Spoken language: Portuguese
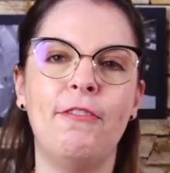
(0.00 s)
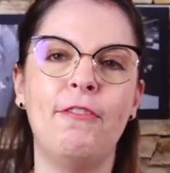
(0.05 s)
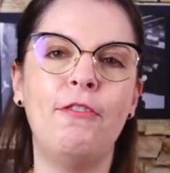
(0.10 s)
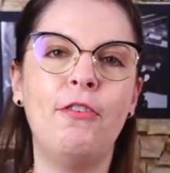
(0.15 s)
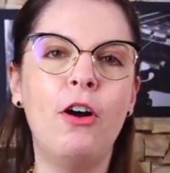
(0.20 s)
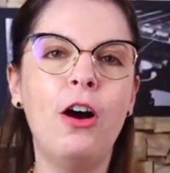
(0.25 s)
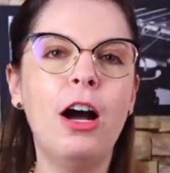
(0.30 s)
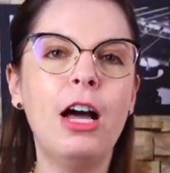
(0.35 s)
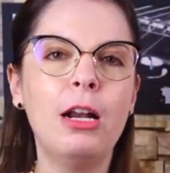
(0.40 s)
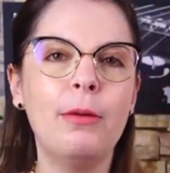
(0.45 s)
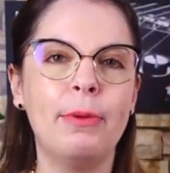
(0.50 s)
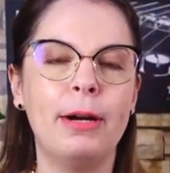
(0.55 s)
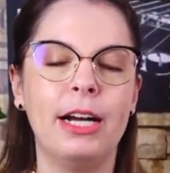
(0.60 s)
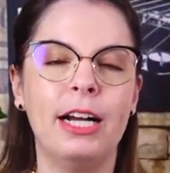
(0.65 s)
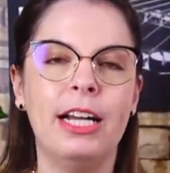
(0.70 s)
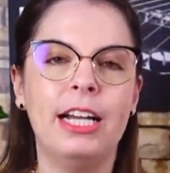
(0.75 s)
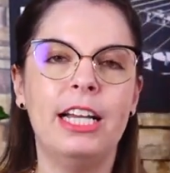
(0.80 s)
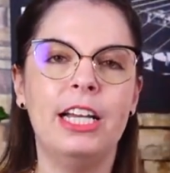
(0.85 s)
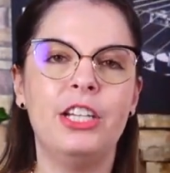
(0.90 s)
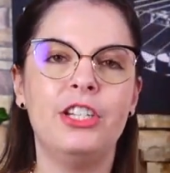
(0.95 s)

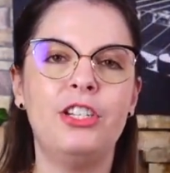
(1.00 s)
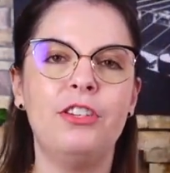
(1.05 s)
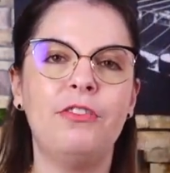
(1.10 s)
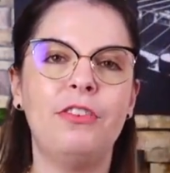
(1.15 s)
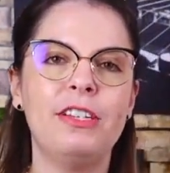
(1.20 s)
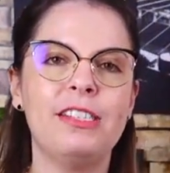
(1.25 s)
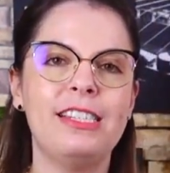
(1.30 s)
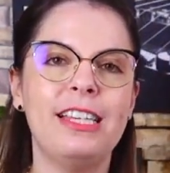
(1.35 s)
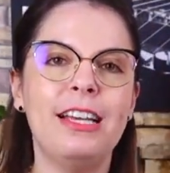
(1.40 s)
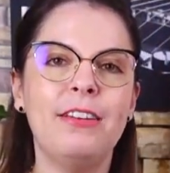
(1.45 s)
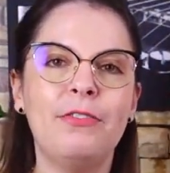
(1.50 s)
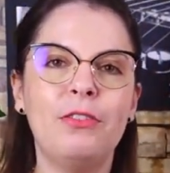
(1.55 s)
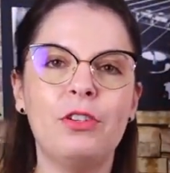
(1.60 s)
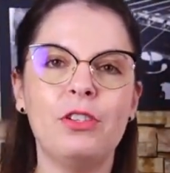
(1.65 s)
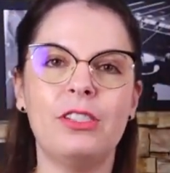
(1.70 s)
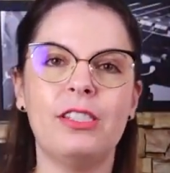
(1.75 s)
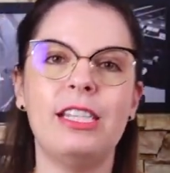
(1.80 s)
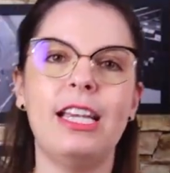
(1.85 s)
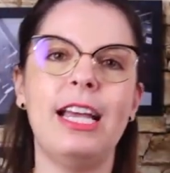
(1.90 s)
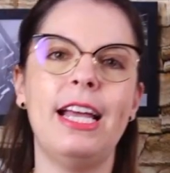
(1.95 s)
forma de fazer
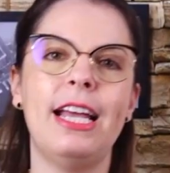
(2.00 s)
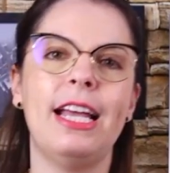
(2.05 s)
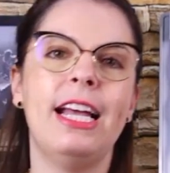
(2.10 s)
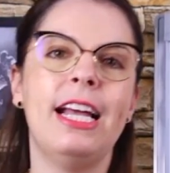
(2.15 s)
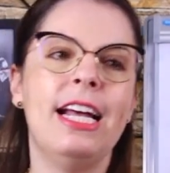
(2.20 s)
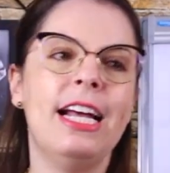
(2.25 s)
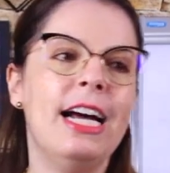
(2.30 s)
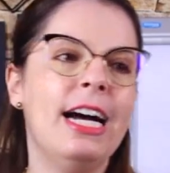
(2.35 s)
você